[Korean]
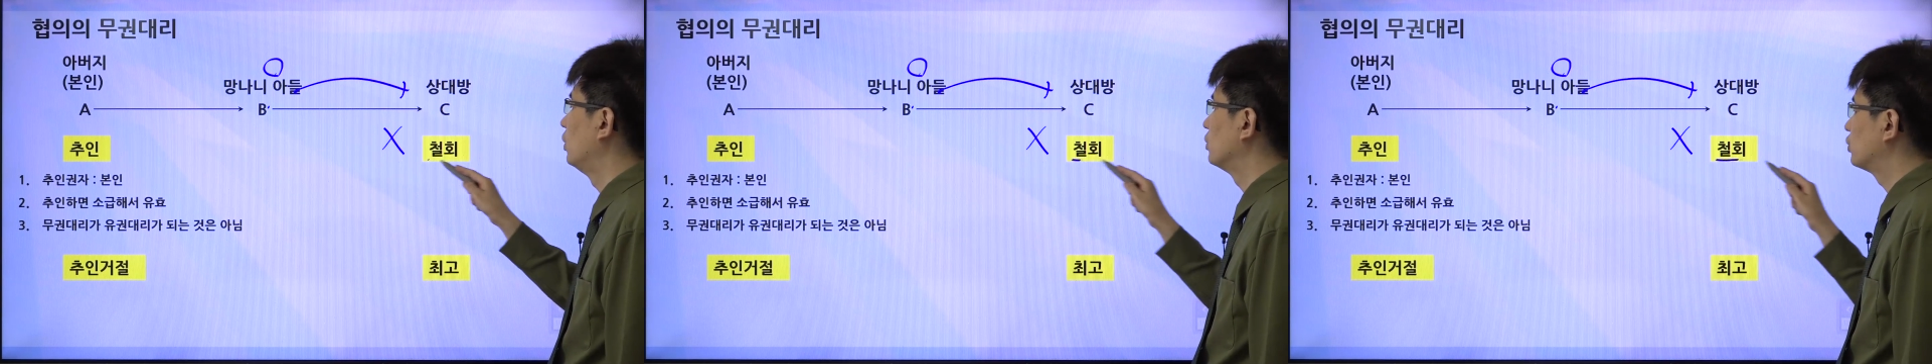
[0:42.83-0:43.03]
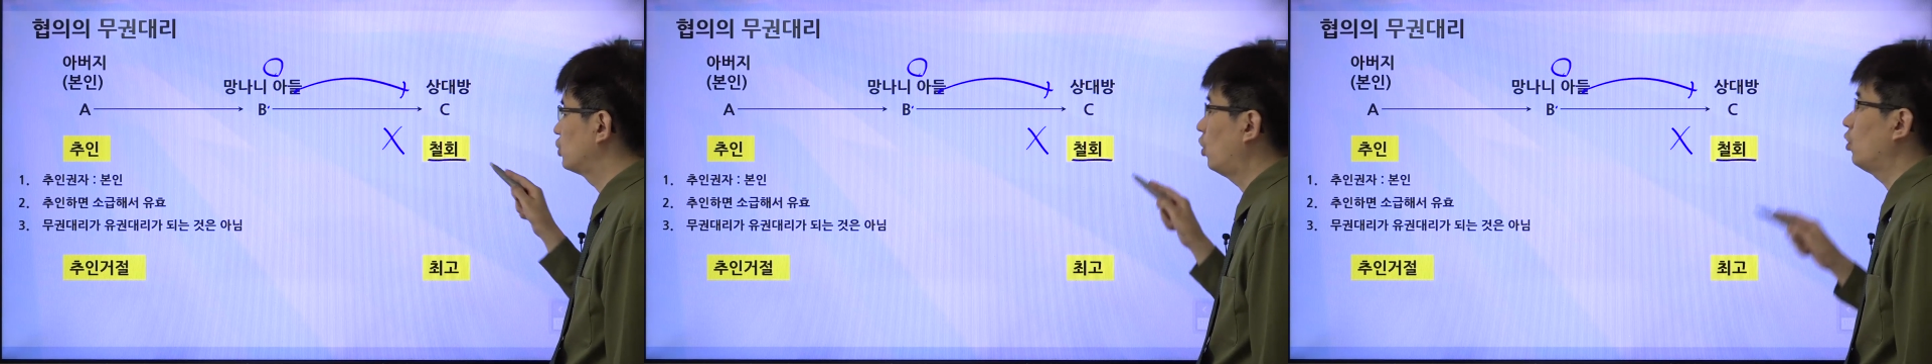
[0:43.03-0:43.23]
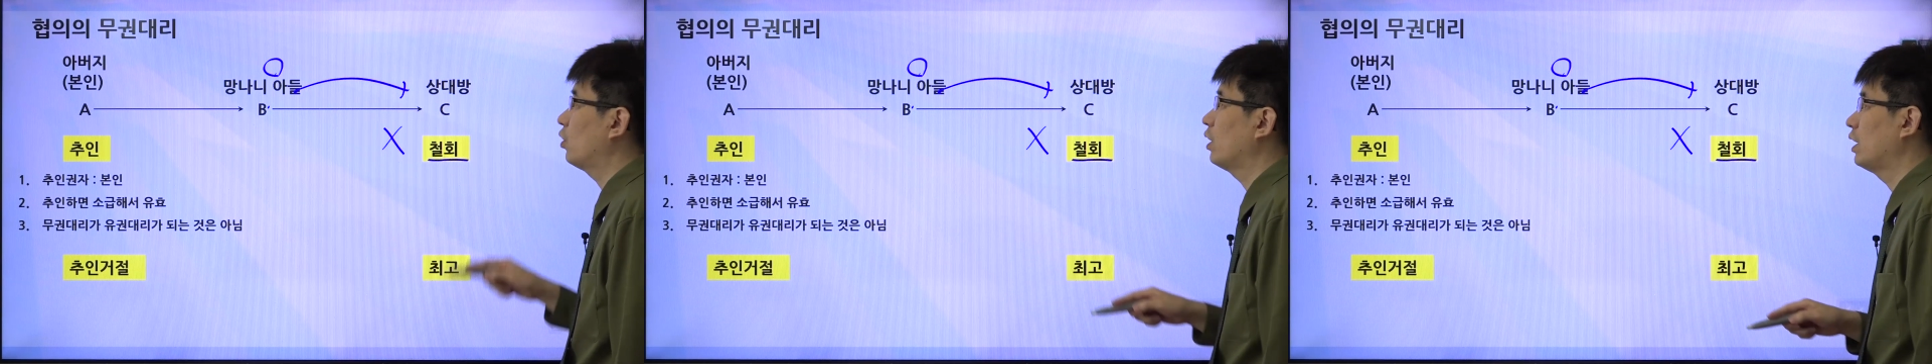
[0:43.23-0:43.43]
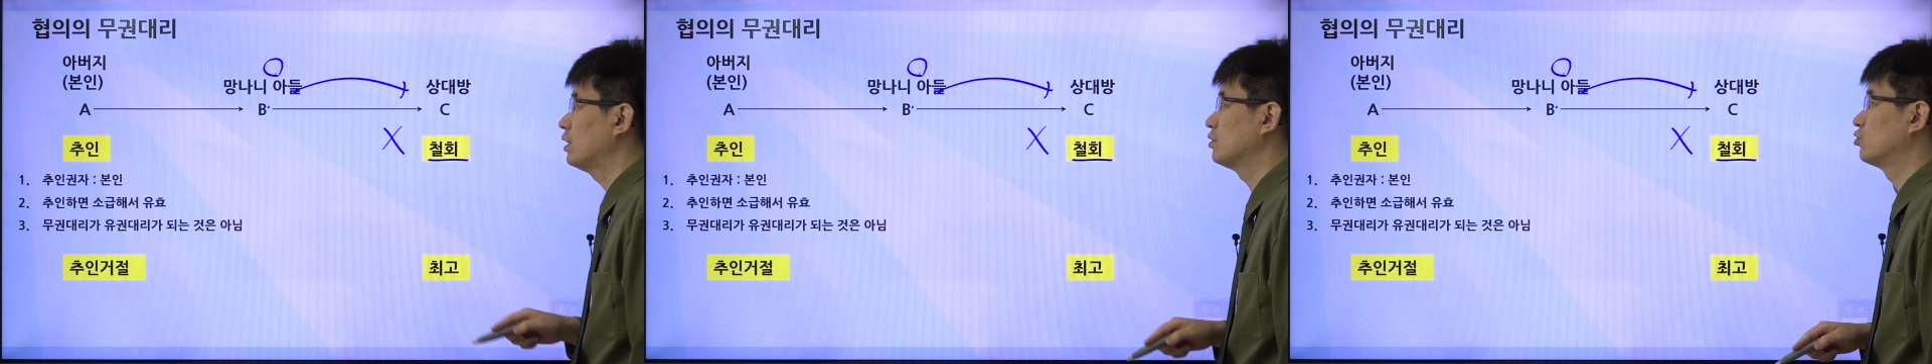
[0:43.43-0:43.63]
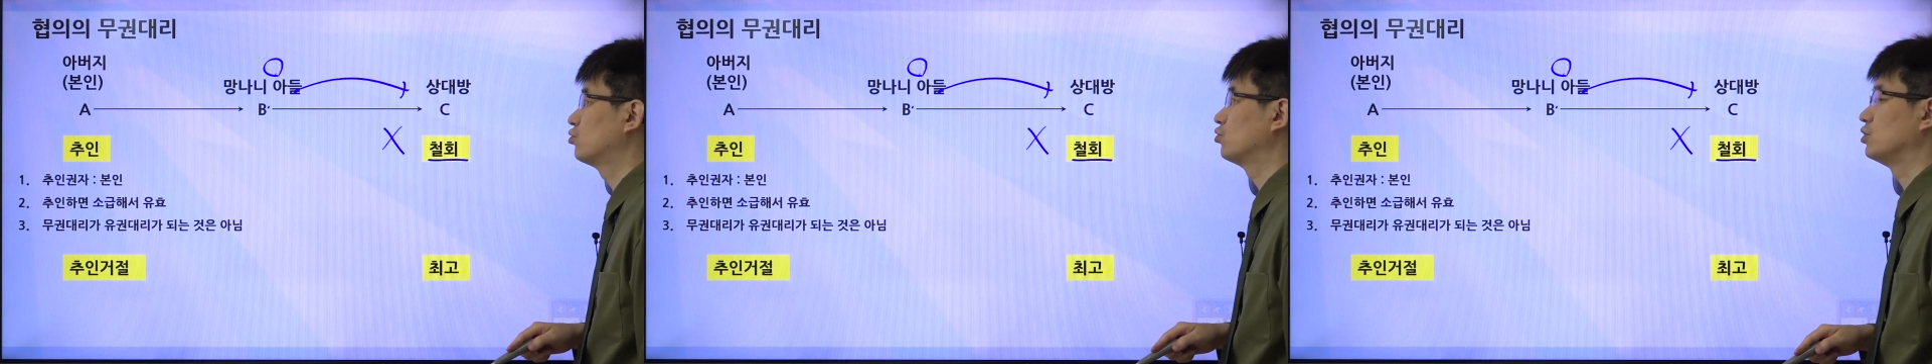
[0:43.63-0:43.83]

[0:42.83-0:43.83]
철회할 수